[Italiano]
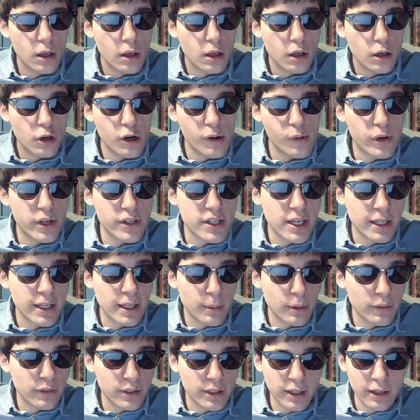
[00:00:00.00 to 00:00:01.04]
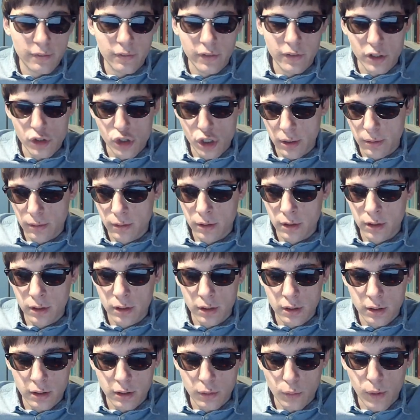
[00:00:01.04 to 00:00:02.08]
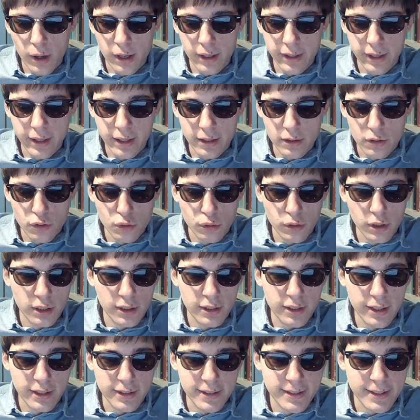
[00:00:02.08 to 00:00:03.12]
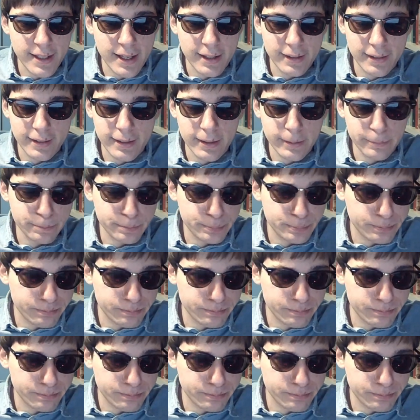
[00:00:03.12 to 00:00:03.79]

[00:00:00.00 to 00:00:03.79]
Comunque sì, andiamo a vedere invece eh, qualche canzone interessante